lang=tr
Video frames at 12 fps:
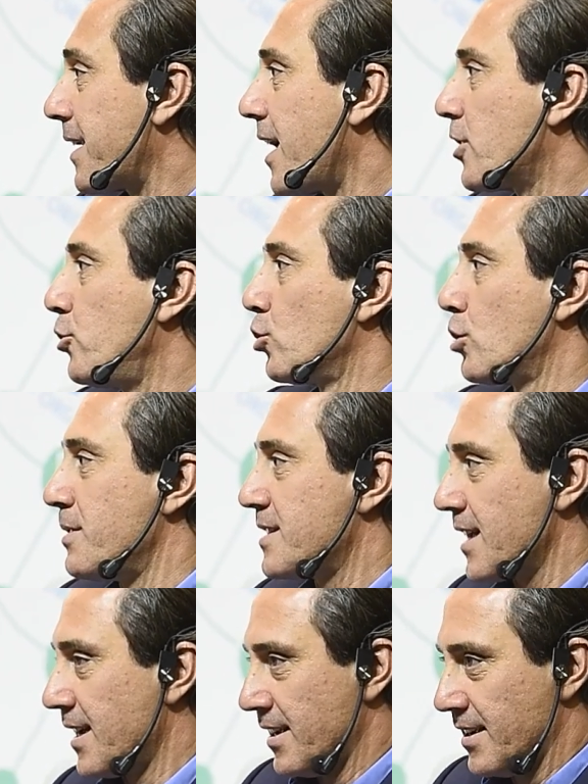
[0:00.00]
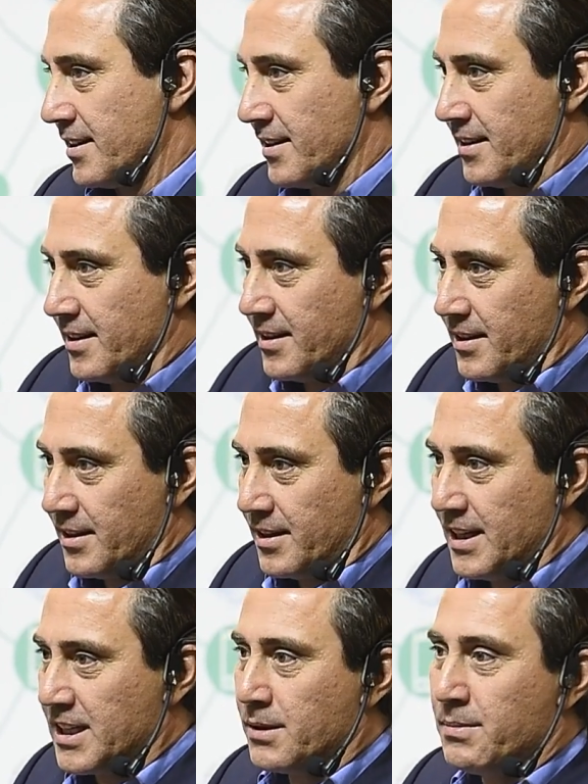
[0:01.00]
söyleşi programı
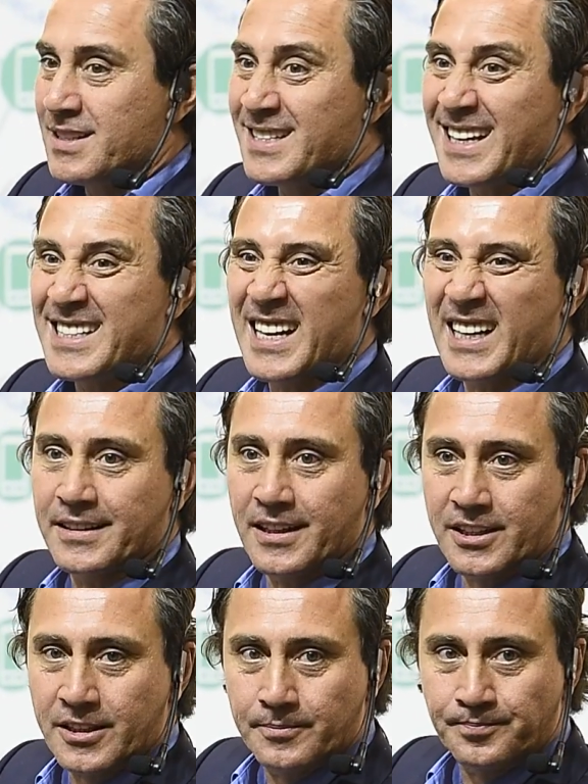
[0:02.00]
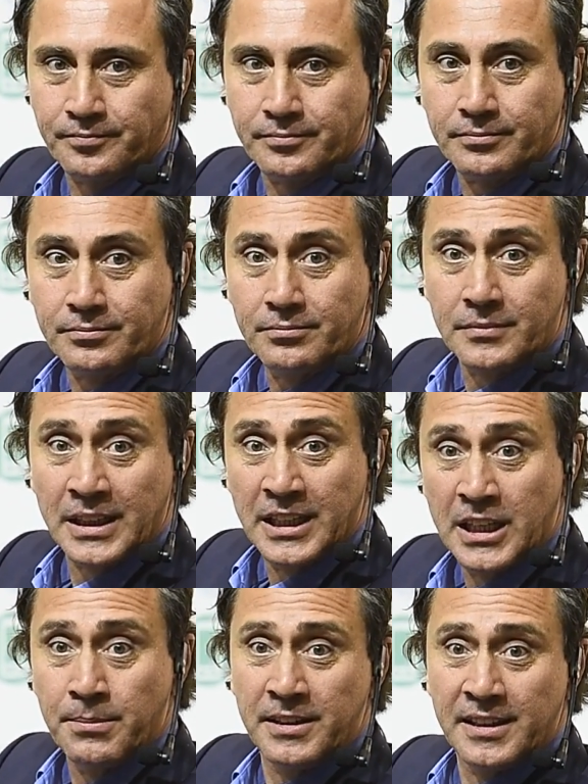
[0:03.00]
kapsamında, Türkiye ve dünya
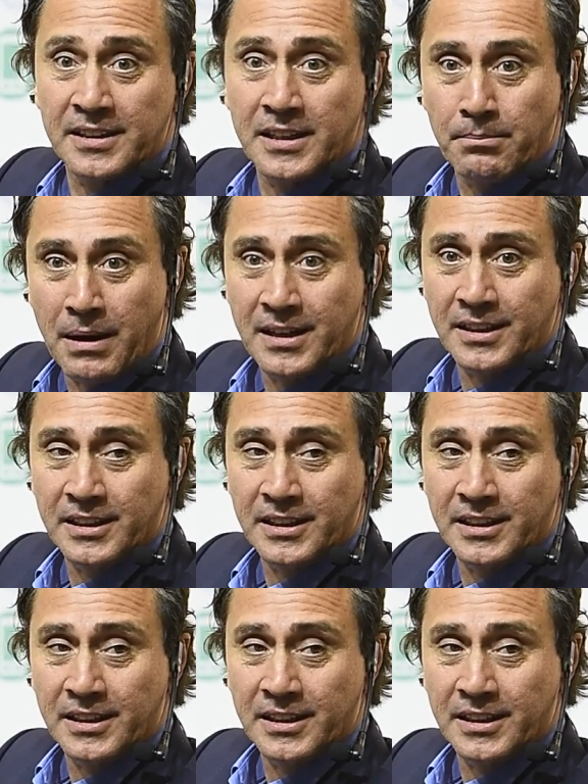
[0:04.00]
gündemi, ekonomik